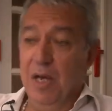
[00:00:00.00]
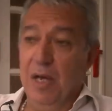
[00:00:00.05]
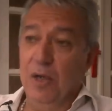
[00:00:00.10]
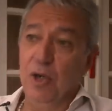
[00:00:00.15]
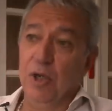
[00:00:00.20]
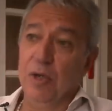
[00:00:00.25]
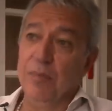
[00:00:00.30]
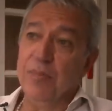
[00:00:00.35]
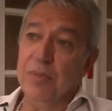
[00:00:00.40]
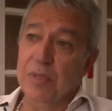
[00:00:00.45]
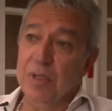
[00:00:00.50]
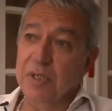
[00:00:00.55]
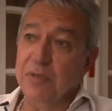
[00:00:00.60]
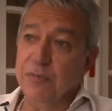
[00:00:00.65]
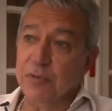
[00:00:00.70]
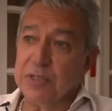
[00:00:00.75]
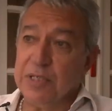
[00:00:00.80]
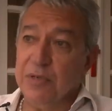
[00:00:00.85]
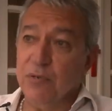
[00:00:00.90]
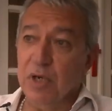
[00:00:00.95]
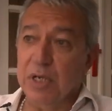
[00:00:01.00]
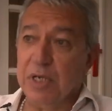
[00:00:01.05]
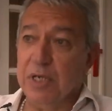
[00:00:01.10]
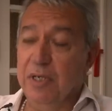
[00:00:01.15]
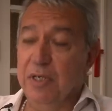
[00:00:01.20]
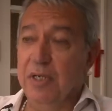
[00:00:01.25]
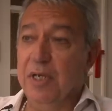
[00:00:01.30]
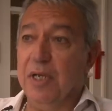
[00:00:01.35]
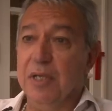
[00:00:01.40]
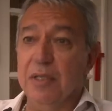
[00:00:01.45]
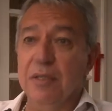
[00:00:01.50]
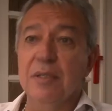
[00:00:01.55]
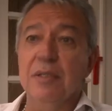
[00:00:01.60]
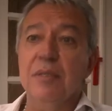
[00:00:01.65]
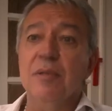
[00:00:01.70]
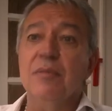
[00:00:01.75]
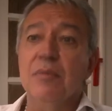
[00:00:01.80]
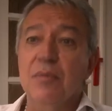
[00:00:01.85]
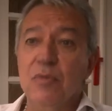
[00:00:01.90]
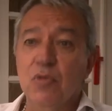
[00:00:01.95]
Alors il faut savoir qu'il y a
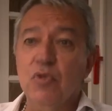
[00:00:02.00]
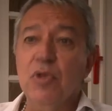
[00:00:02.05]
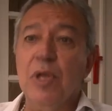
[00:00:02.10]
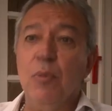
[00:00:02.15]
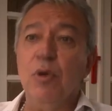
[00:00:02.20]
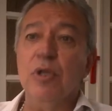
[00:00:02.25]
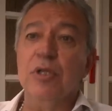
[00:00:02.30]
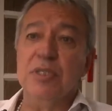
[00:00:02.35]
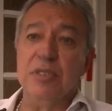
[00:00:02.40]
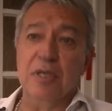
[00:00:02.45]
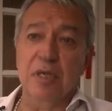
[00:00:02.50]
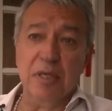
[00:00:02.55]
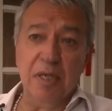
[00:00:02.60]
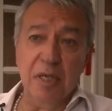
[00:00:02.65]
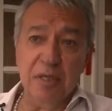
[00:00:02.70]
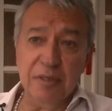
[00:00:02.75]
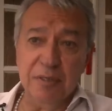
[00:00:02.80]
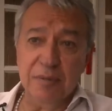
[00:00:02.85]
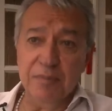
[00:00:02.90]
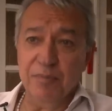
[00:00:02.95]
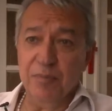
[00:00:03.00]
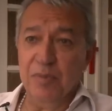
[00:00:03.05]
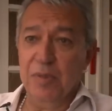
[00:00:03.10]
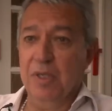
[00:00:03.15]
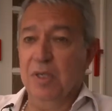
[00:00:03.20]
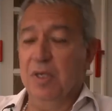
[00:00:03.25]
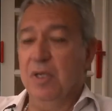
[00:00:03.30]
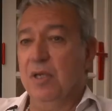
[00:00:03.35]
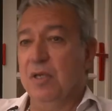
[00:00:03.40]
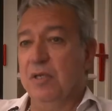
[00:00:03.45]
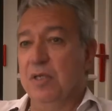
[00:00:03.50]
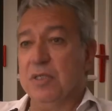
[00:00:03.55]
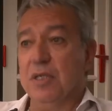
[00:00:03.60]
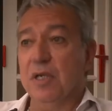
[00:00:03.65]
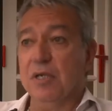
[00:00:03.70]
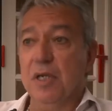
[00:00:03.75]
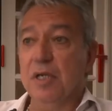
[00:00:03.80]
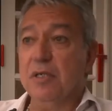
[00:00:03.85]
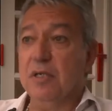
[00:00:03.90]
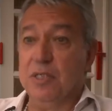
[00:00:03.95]
tout d'abord des enquêtes des
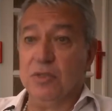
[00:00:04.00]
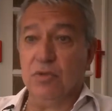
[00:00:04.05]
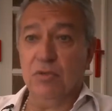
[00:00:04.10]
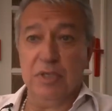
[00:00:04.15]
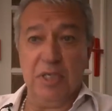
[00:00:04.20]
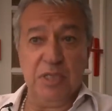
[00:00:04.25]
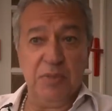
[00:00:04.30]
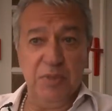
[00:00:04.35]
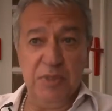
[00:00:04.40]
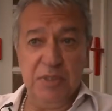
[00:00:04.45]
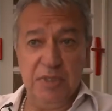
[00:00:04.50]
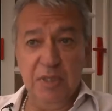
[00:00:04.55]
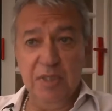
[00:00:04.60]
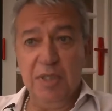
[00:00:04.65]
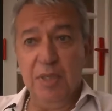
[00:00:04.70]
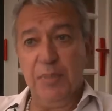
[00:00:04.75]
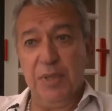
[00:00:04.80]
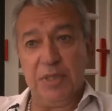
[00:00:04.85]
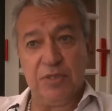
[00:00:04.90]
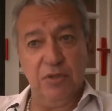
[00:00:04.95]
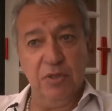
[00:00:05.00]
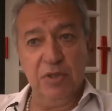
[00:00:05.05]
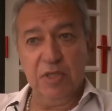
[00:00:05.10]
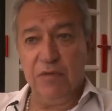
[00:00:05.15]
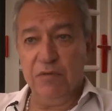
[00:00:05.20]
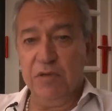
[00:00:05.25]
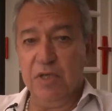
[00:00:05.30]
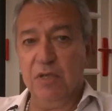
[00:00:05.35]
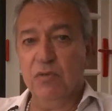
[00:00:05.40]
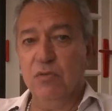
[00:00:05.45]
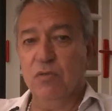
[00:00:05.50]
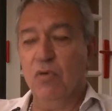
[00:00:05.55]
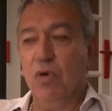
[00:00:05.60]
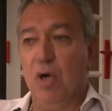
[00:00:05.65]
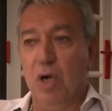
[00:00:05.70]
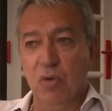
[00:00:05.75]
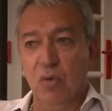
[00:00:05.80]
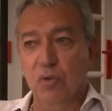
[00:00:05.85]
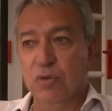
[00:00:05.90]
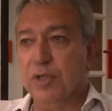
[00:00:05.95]
enquêtes qui sont explicites, des personnes qui viennent vous
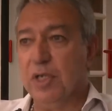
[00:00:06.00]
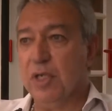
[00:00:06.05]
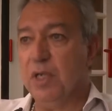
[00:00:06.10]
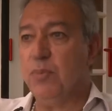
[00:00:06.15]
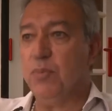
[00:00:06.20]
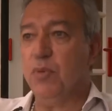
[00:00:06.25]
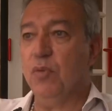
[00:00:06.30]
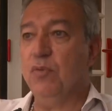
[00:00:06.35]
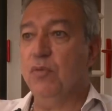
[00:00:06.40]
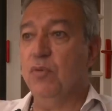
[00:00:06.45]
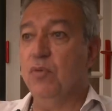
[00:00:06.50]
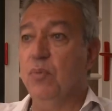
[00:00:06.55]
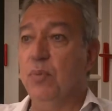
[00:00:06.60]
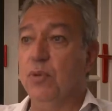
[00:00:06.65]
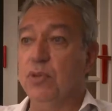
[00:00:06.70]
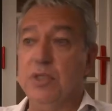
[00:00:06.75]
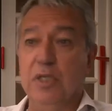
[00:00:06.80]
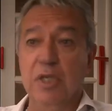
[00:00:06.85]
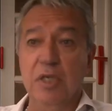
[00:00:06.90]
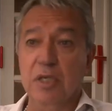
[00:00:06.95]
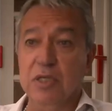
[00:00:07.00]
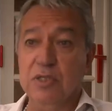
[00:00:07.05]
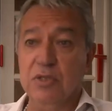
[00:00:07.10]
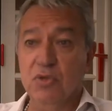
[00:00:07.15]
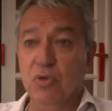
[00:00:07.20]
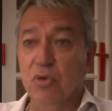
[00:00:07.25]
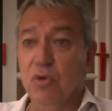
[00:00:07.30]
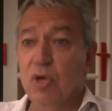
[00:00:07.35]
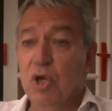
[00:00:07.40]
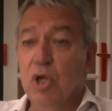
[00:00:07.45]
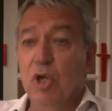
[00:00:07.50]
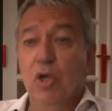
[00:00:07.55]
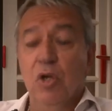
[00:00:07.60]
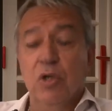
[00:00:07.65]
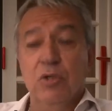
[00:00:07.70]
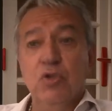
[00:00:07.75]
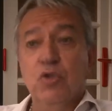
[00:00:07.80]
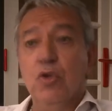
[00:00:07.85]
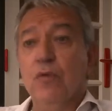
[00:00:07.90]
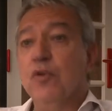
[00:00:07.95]
rencontrer pour vous poser des questions
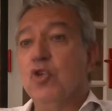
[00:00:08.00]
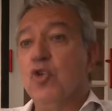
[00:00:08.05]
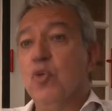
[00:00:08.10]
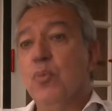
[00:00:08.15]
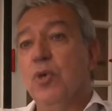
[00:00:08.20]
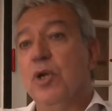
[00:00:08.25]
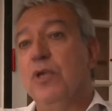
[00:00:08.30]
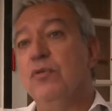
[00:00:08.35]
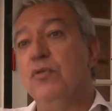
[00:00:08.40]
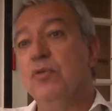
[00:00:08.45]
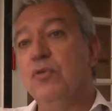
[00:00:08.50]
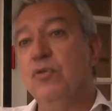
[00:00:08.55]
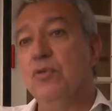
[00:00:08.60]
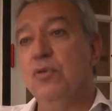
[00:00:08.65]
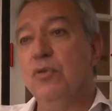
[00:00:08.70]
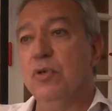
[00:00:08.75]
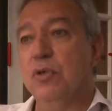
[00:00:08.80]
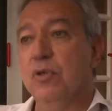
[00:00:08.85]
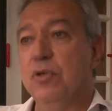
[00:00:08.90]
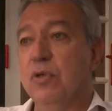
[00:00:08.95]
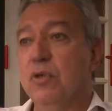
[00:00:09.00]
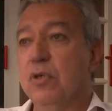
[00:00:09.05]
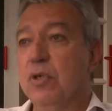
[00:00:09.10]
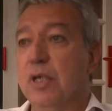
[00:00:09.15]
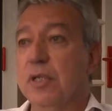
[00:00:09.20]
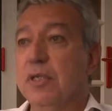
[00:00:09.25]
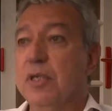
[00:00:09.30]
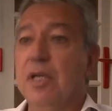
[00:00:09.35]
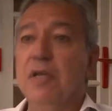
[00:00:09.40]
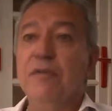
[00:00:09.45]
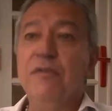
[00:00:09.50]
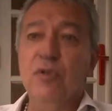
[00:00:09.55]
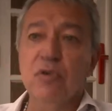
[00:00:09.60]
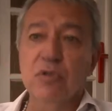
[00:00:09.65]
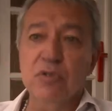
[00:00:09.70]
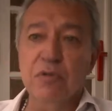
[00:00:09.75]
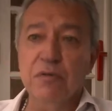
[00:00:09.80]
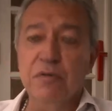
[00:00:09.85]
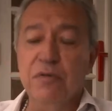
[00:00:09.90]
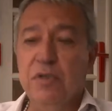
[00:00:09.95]
sur votre point de vue euh, quant à la
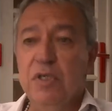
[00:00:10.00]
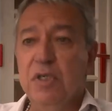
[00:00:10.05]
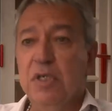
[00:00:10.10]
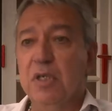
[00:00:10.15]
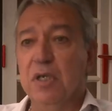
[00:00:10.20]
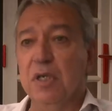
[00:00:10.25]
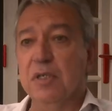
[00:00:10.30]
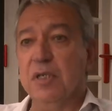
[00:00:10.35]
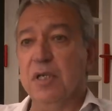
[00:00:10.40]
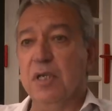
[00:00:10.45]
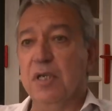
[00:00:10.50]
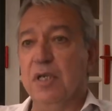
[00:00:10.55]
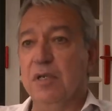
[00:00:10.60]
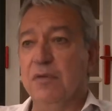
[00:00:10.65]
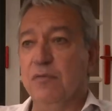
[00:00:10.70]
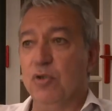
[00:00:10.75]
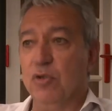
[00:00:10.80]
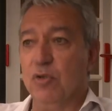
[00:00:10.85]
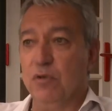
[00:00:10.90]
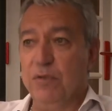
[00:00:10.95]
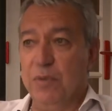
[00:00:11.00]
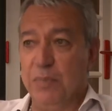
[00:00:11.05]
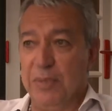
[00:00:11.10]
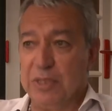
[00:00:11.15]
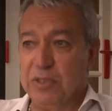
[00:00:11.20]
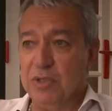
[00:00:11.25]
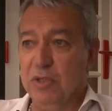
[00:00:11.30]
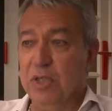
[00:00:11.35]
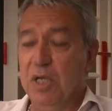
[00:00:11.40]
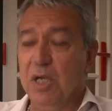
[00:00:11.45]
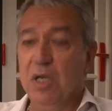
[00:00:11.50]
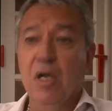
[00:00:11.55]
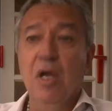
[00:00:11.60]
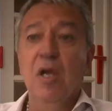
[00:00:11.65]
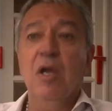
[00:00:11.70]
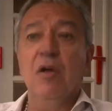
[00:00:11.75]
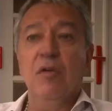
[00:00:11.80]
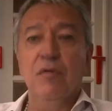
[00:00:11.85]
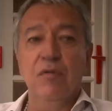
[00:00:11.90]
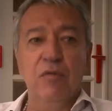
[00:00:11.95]
philosophie, quant à votre vie personnelle,
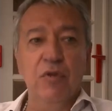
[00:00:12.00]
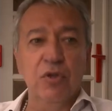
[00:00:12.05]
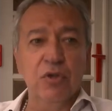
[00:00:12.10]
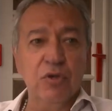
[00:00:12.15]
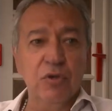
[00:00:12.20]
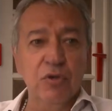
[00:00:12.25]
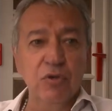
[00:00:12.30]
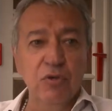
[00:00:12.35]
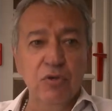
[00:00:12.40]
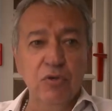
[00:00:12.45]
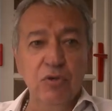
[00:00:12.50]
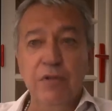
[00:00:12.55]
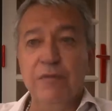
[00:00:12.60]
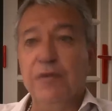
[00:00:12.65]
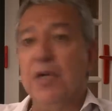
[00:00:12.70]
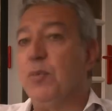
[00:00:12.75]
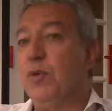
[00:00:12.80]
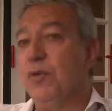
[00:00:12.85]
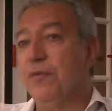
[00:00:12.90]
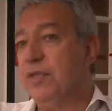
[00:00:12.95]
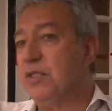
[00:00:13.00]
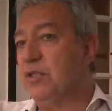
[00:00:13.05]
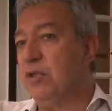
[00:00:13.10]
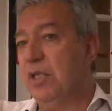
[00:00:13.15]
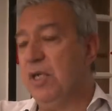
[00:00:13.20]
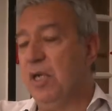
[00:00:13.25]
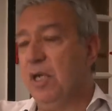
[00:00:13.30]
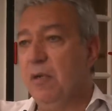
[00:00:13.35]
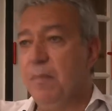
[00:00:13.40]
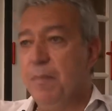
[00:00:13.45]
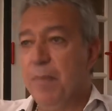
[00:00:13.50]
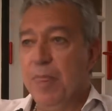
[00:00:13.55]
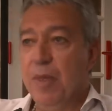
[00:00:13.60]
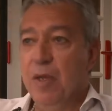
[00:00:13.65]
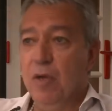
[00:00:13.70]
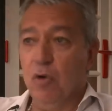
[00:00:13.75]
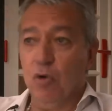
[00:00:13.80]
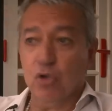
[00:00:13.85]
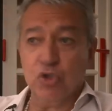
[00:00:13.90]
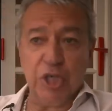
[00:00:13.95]
votre univers professionnel.
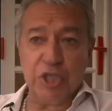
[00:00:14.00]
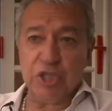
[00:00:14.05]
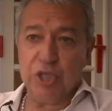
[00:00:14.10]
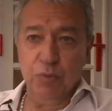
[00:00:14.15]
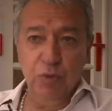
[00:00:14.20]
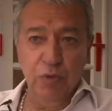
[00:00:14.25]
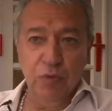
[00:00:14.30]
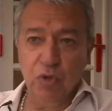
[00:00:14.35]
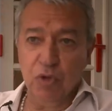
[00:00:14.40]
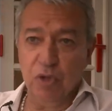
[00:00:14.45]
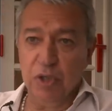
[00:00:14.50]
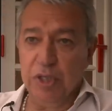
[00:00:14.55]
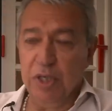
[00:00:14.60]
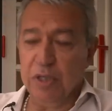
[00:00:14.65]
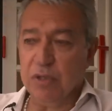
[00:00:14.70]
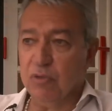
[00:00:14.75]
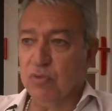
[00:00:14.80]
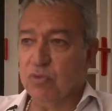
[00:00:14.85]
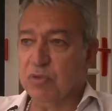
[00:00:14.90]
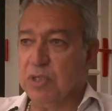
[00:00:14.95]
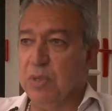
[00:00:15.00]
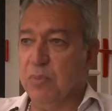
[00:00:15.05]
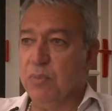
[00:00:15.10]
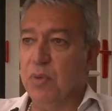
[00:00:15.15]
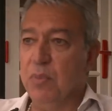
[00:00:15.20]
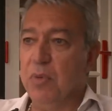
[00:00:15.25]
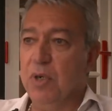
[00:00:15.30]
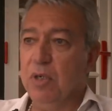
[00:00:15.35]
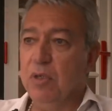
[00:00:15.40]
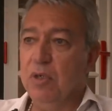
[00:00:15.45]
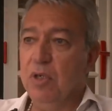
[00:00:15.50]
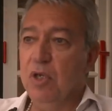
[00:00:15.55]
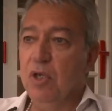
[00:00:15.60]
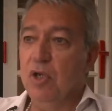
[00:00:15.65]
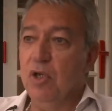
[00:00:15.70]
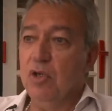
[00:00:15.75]
On cherche à mieux vous connaître, tout simplement.